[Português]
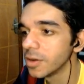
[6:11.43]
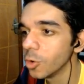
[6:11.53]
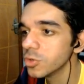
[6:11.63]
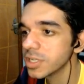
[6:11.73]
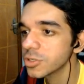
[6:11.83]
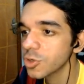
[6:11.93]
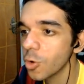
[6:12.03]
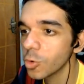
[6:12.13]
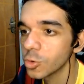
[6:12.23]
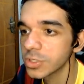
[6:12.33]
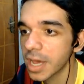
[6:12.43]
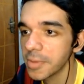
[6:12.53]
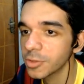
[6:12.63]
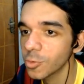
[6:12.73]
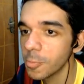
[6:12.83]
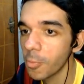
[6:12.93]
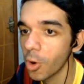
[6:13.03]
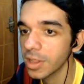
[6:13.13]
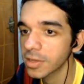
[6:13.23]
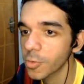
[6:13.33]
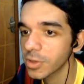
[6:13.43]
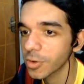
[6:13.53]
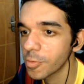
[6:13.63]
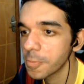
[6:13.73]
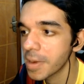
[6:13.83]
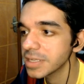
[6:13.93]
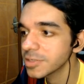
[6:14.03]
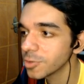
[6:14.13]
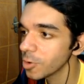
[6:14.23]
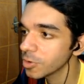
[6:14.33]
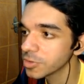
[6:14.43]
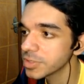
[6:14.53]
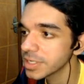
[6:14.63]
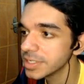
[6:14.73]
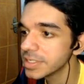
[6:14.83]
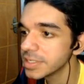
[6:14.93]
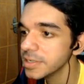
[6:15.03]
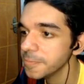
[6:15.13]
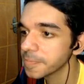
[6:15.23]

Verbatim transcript: Ou se é só o cruzamento com bola que conta como passe longo, eu não sei dizer.